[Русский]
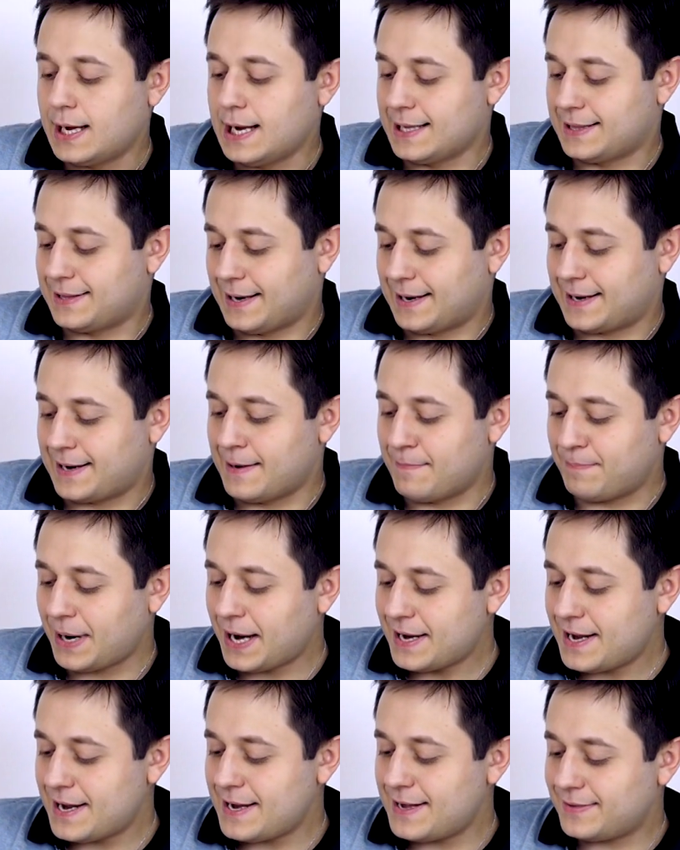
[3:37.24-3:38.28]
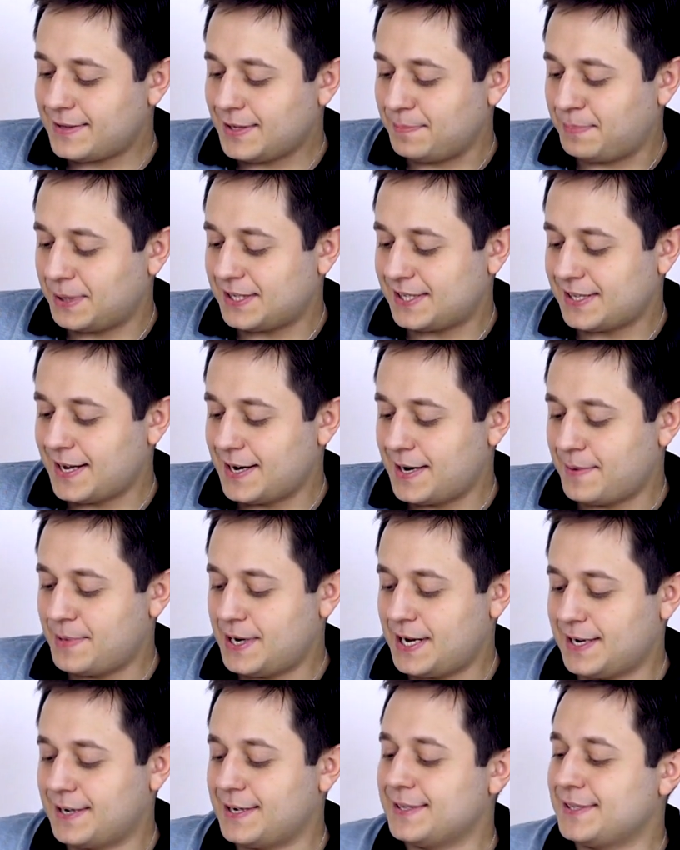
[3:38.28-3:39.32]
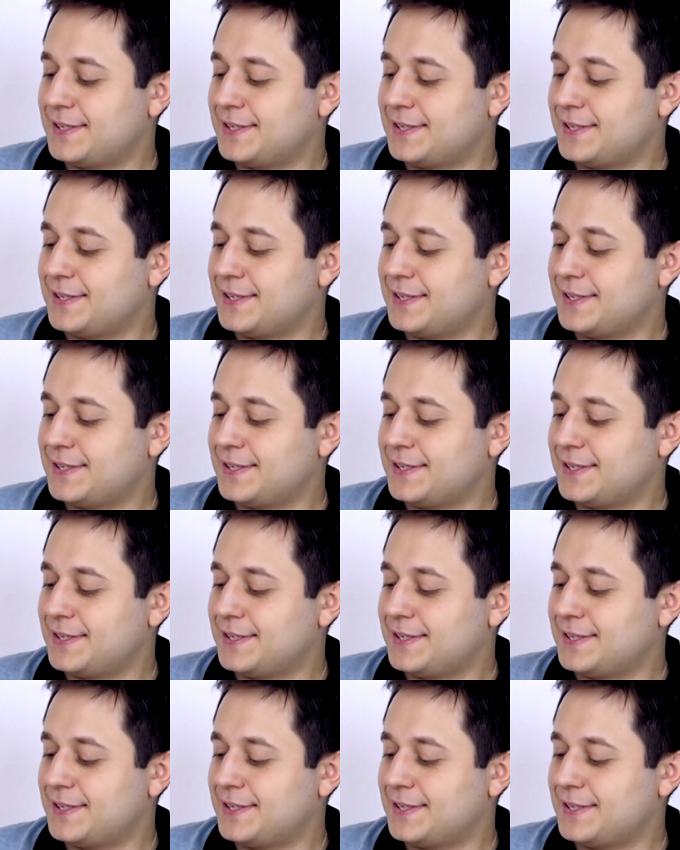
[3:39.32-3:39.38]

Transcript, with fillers: Итак, компания Intel прислали мне